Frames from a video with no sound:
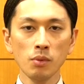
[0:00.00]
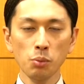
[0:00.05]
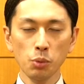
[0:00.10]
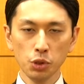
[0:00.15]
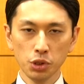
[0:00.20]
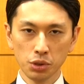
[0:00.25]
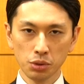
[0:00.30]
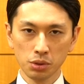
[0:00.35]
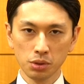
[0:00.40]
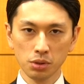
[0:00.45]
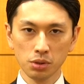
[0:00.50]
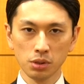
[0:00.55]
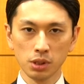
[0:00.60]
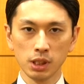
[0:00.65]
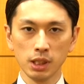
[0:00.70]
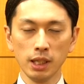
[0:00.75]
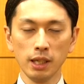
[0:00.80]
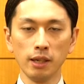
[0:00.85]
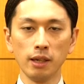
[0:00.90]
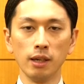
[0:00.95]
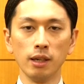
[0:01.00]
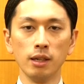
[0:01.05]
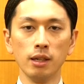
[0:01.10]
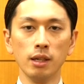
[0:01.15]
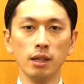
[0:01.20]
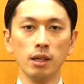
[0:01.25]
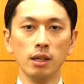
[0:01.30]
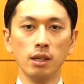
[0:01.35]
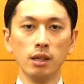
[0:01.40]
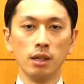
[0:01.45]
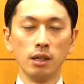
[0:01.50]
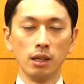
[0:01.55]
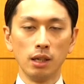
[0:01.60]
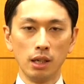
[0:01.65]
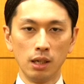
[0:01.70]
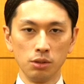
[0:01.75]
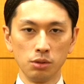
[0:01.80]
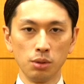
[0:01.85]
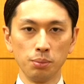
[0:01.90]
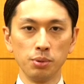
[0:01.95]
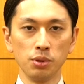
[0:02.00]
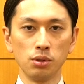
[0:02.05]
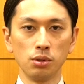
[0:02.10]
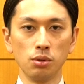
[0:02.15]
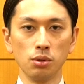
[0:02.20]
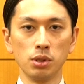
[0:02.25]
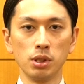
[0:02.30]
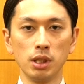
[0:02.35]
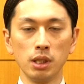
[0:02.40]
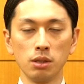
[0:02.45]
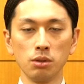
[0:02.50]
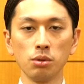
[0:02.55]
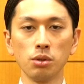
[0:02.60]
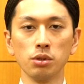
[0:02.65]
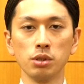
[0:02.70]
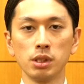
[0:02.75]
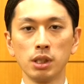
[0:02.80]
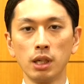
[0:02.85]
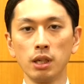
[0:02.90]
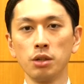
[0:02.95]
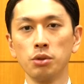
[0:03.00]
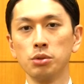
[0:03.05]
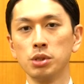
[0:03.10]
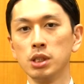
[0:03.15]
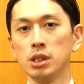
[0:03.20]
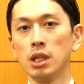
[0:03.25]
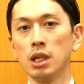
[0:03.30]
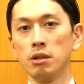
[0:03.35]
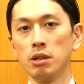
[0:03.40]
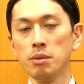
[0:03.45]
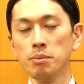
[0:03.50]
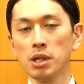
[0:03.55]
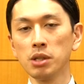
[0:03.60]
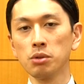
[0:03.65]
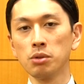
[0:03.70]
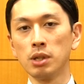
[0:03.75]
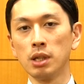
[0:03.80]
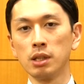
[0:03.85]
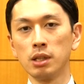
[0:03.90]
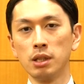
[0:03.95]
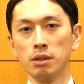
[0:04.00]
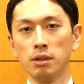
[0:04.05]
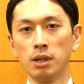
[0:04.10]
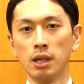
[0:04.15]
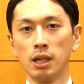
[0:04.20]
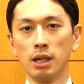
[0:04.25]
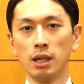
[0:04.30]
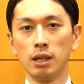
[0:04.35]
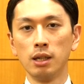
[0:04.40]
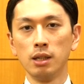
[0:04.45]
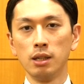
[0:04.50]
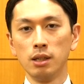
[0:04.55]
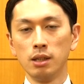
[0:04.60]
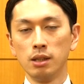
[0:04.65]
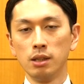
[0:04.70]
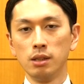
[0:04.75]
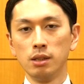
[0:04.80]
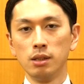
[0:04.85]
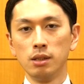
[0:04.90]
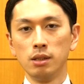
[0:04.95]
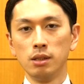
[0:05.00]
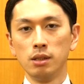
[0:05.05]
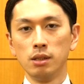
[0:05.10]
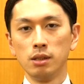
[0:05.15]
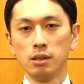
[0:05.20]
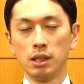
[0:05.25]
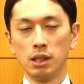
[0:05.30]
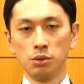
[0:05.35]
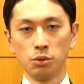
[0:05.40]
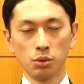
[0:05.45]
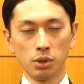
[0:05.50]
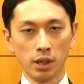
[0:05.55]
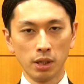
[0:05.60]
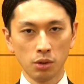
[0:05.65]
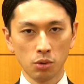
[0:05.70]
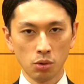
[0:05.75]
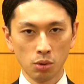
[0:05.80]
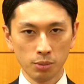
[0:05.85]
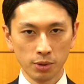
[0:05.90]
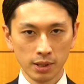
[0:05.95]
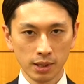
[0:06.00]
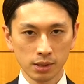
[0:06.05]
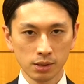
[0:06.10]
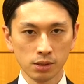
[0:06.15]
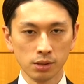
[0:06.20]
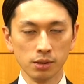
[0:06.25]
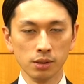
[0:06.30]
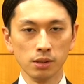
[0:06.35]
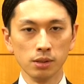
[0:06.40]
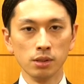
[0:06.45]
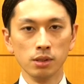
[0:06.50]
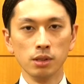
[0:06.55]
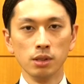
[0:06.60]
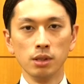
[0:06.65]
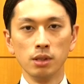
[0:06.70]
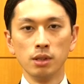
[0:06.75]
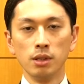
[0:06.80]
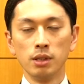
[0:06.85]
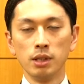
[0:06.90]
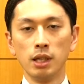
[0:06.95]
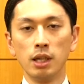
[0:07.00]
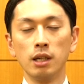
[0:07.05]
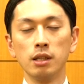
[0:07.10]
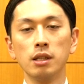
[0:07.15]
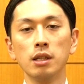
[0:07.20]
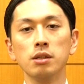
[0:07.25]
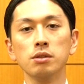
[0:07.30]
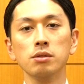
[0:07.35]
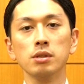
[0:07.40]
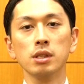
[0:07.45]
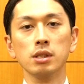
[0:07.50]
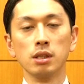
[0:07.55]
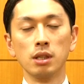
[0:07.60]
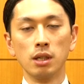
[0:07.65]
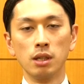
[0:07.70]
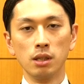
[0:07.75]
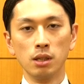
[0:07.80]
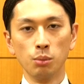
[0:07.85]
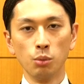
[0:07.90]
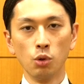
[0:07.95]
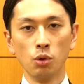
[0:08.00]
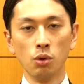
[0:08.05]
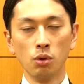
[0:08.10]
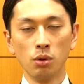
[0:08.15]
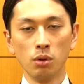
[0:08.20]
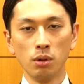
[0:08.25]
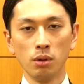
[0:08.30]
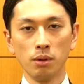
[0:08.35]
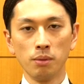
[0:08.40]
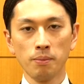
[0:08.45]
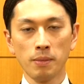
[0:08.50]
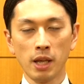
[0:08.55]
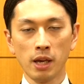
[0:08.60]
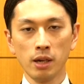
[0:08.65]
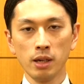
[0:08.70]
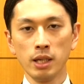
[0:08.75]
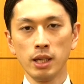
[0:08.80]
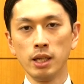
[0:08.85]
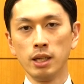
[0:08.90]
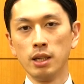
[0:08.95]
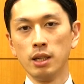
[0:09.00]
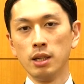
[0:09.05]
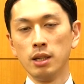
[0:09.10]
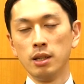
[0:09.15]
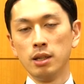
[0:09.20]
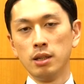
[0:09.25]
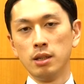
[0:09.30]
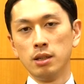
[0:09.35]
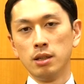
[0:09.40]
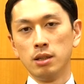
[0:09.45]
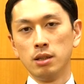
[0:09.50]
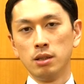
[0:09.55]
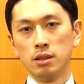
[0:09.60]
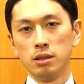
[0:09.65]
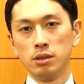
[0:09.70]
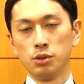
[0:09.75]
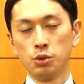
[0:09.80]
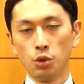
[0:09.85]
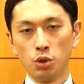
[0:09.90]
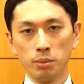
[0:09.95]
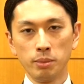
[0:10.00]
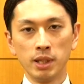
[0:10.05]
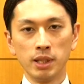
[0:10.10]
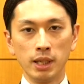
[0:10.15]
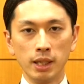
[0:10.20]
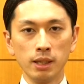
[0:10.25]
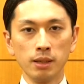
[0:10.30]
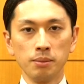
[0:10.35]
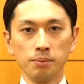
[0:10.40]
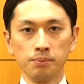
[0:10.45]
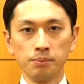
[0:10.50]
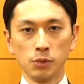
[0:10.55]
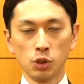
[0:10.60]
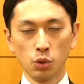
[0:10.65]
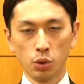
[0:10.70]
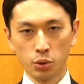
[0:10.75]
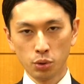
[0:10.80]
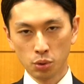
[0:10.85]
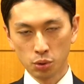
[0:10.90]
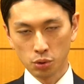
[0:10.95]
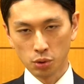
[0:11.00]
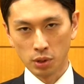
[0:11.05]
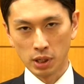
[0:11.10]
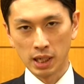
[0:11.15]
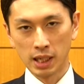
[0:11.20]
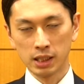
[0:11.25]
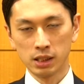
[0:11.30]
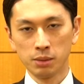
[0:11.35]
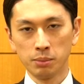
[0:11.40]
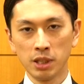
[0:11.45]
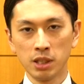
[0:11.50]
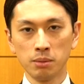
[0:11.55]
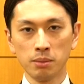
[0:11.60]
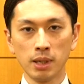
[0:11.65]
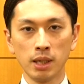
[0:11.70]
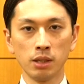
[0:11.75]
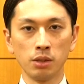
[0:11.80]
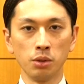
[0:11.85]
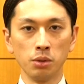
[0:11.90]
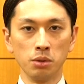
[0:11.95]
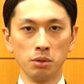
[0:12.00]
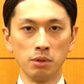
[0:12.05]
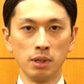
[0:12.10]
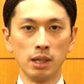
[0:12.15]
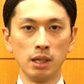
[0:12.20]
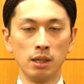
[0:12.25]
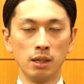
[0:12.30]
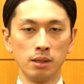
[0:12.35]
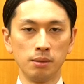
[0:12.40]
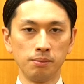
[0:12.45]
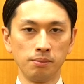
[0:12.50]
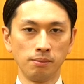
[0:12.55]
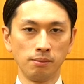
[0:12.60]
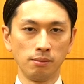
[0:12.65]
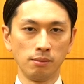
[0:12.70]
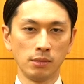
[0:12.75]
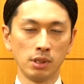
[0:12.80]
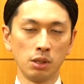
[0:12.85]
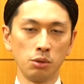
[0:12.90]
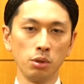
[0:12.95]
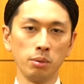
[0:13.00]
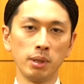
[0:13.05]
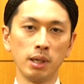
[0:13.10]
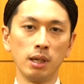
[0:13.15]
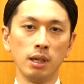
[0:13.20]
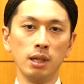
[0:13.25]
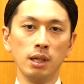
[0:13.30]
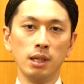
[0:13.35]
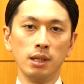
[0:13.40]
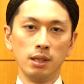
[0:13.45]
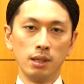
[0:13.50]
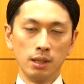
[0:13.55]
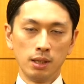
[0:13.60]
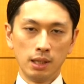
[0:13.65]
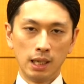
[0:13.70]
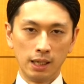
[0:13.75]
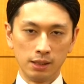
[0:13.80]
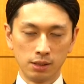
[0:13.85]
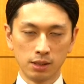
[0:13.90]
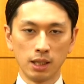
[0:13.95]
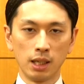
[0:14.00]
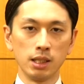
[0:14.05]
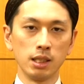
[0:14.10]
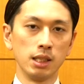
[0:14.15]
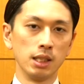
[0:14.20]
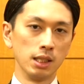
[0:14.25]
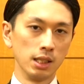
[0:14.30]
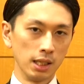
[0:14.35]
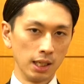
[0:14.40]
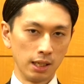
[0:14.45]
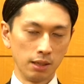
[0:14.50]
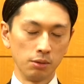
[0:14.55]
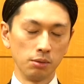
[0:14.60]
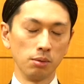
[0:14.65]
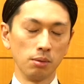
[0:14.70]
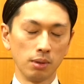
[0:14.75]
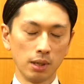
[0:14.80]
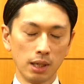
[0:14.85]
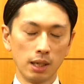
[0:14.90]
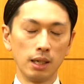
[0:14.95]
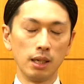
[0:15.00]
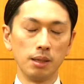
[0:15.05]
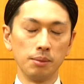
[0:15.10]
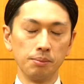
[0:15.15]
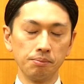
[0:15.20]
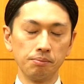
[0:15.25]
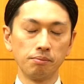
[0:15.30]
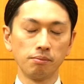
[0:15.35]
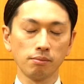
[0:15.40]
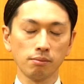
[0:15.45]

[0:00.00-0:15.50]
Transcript: 文字を通じてアウトプットしていくという作業自体は今となっては何の抵抗もなくやれてるんですけれどもやはりそれまでそういうことを始める前というのは例えば恥ずかしいであるとか